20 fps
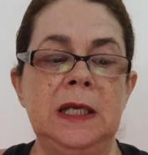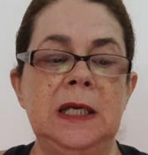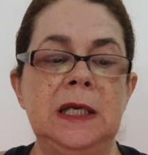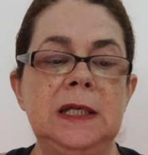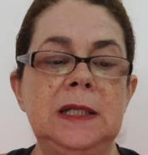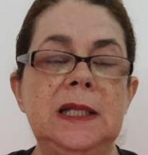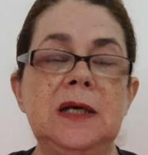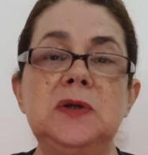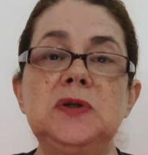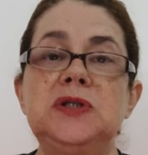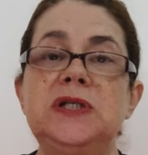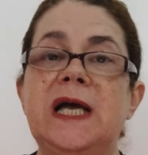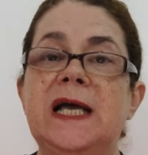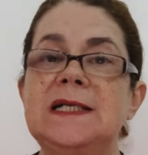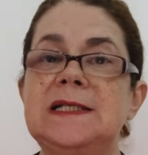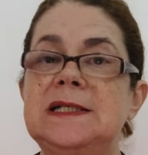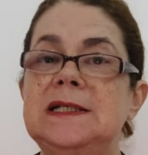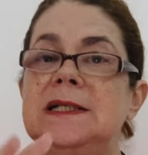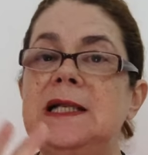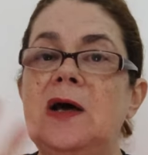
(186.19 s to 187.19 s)
Então, já
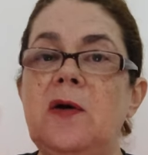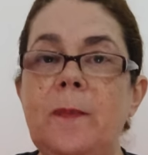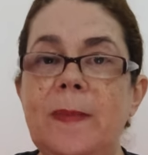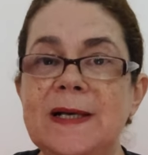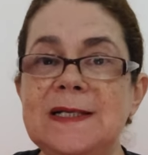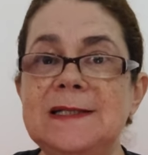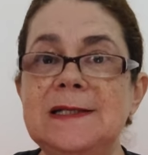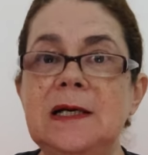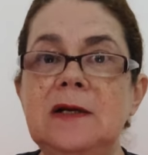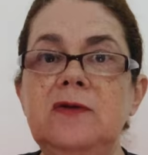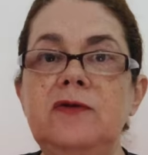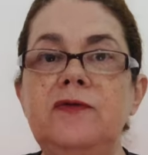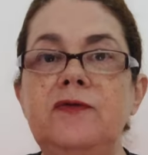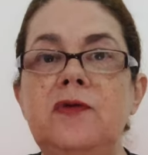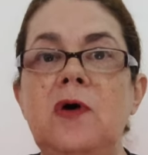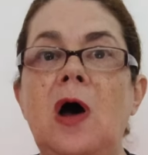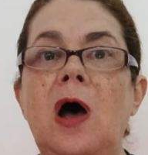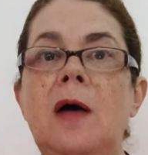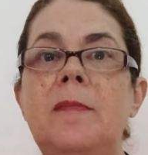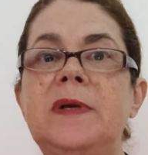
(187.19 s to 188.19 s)
assim, não passando
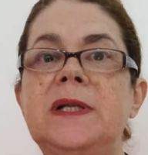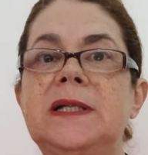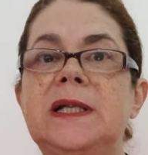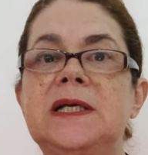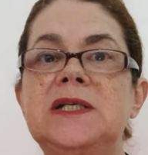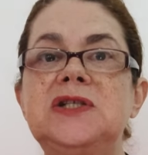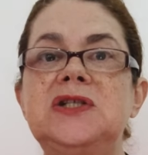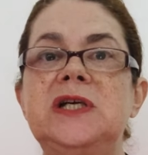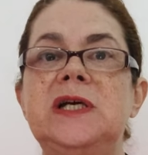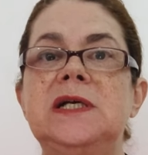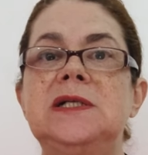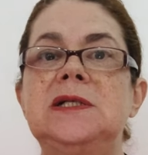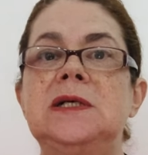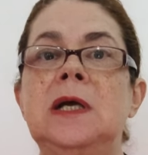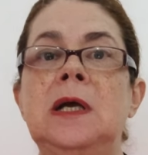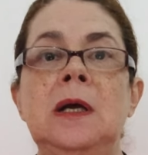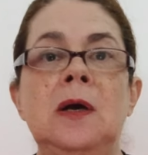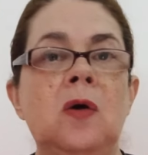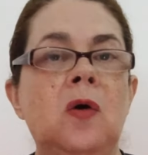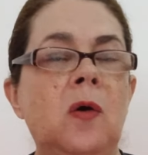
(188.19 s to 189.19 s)
fome, tá,
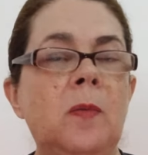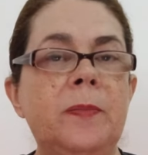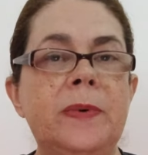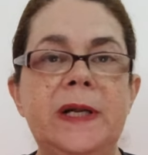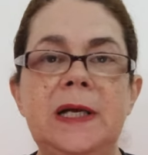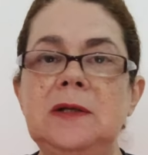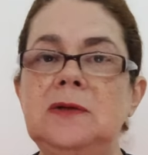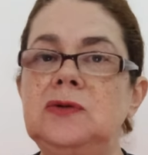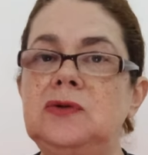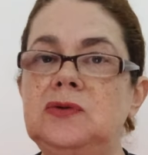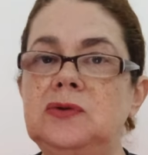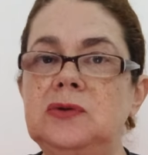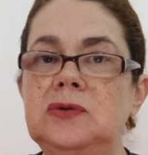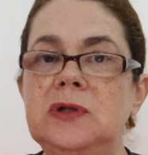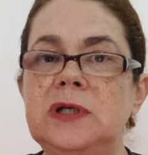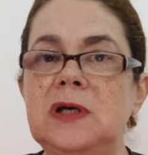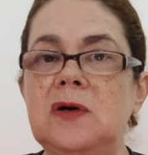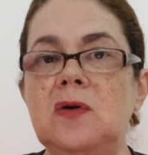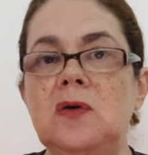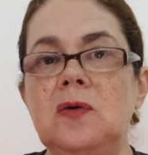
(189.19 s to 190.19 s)
gente? Comprando
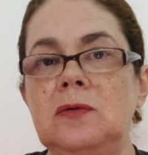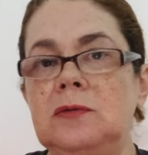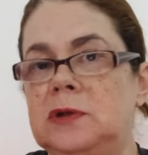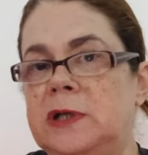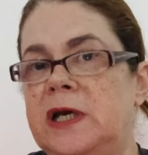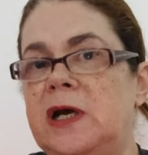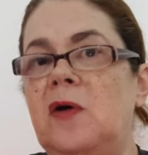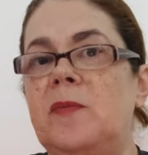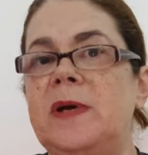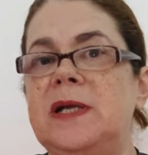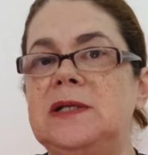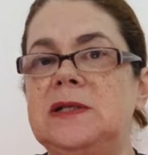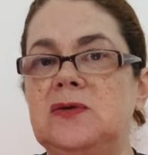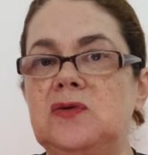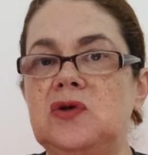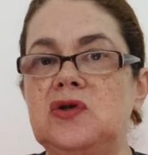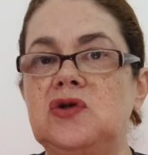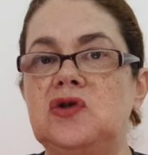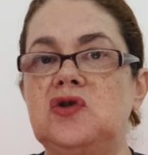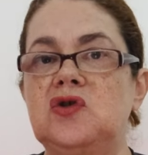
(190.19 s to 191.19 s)
tudo que eu realmente
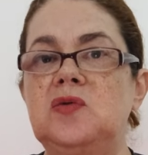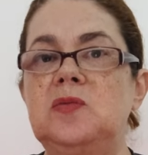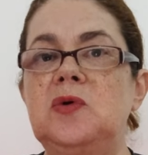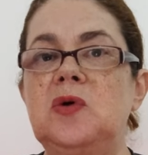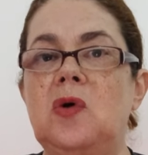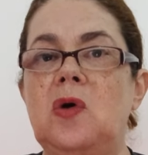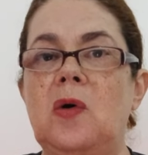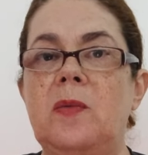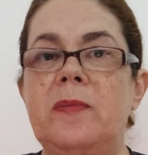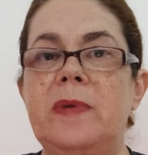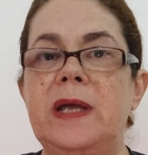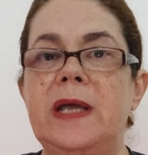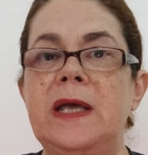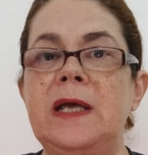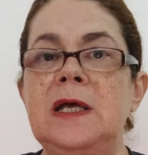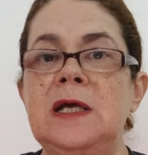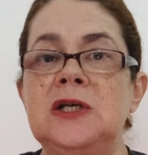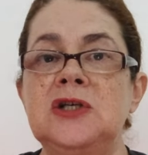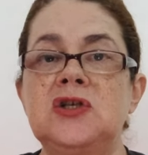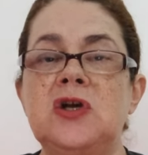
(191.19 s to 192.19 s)
costumo
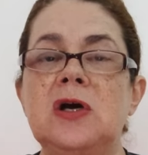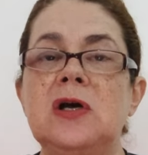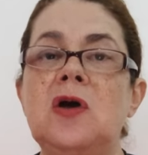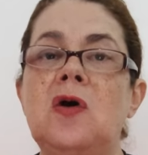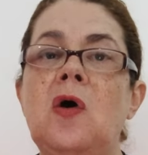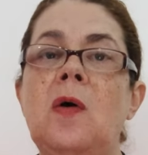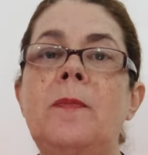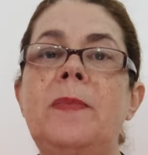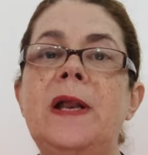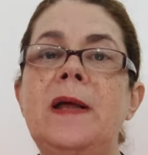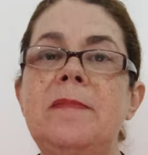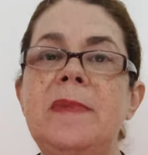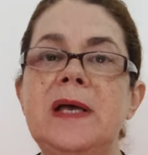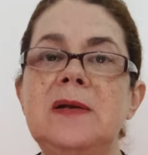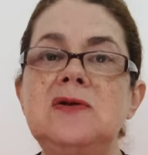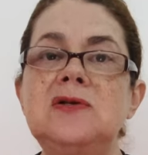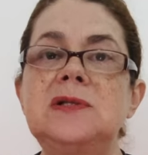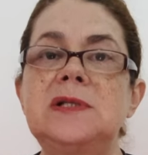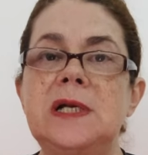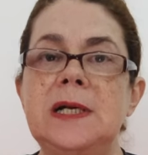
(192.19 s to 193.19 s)
comer, só que comprei
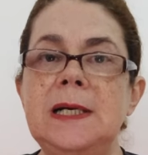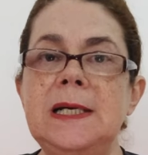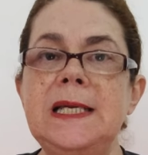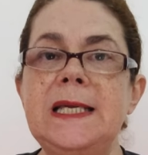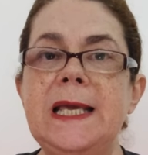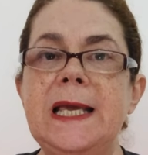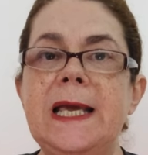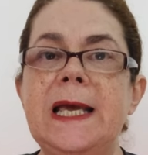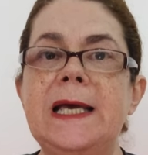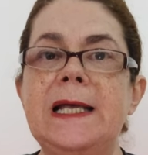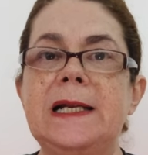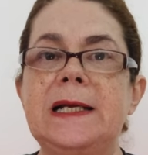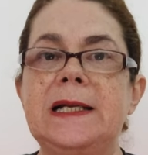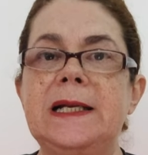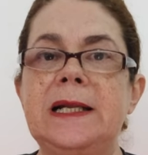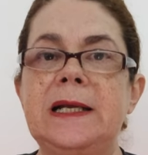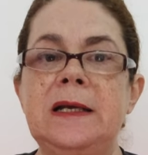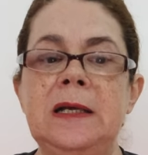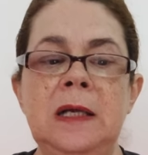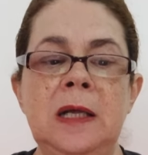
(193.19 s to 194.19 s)
menos tranqueira,
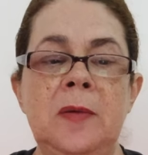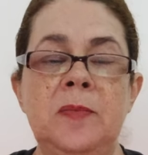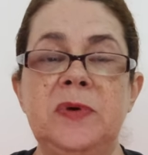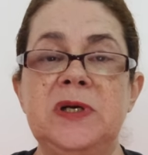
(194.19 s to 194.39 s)
né?